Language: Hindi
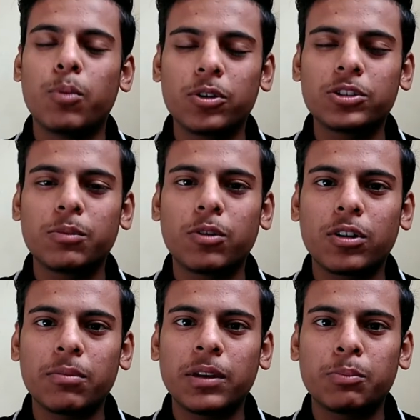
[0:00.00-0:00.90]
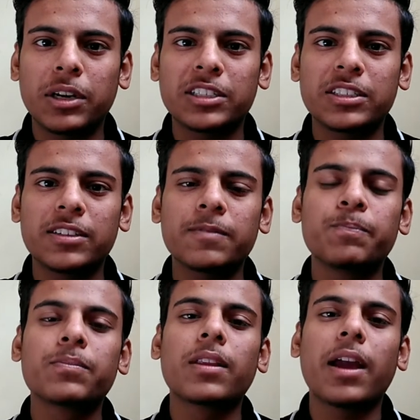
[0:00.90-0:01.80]
पोस्ट मार्टम इंस्पेक्शन
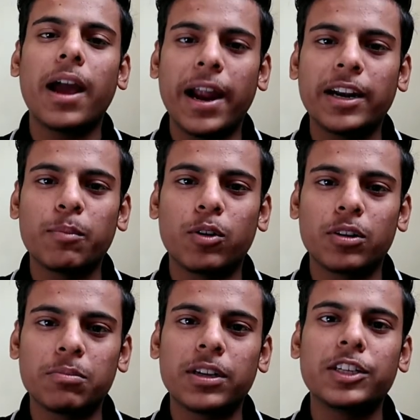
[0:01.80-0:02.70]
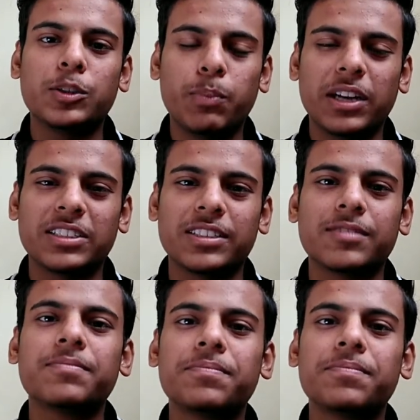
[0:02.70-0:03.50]
एंटीमोटम इंस्पेक्शन